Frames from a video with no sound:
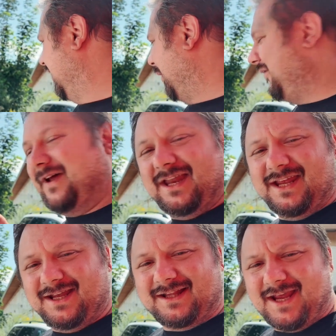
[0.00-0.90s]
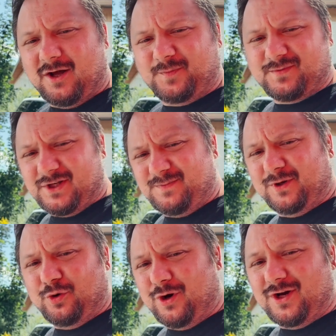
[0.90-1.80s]
Aber wenn ihr Ideen habt, was
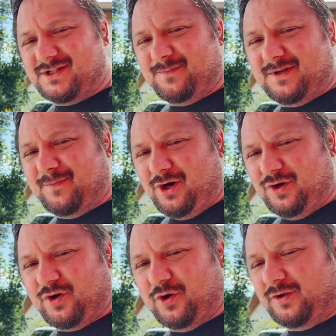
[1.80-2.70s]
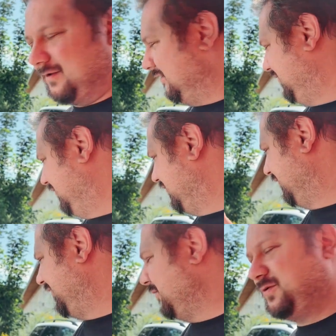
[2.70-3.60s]
wir noch alles damit machen könnten,
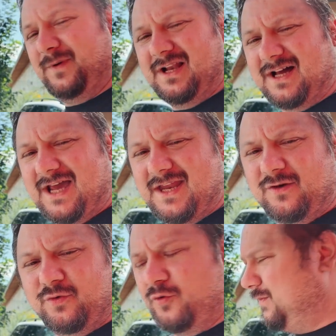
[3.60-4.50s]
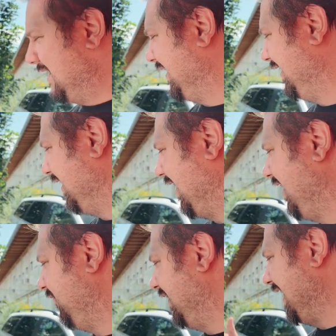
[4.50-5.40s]
Farbspielereien,
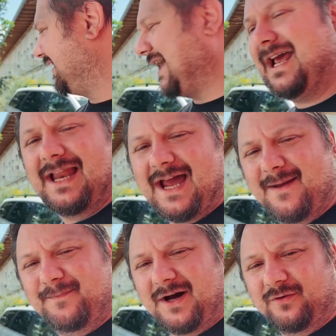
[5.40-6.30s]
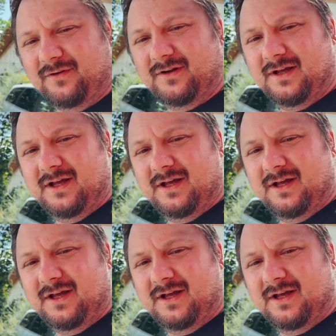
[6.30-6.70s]
Umlackierereien, vielleicht Teile einbauen,